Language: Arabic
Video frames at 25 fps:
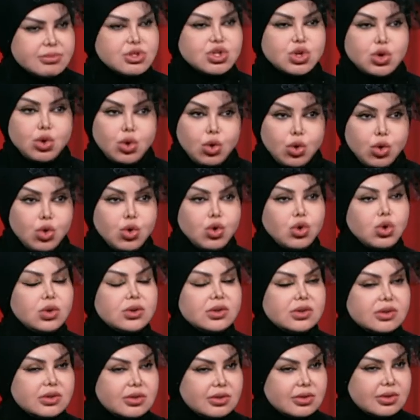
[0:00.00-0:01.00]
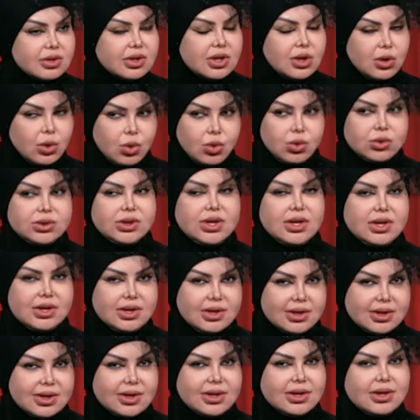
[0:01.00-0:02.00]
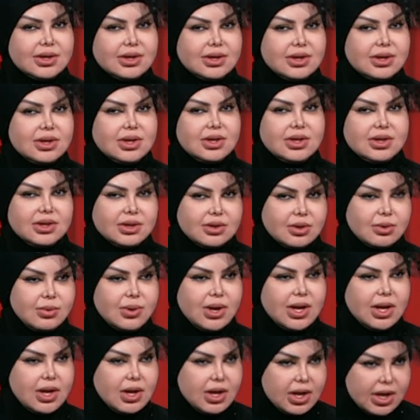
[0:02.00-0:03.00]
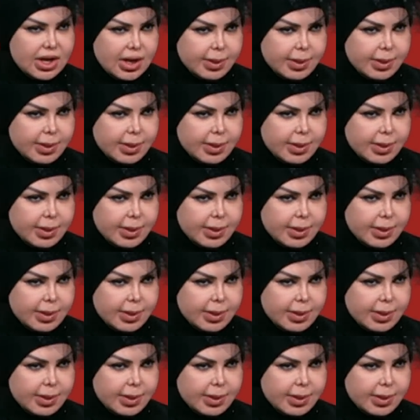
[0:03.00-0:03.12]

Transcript: مش الحوت الحوت اللي هو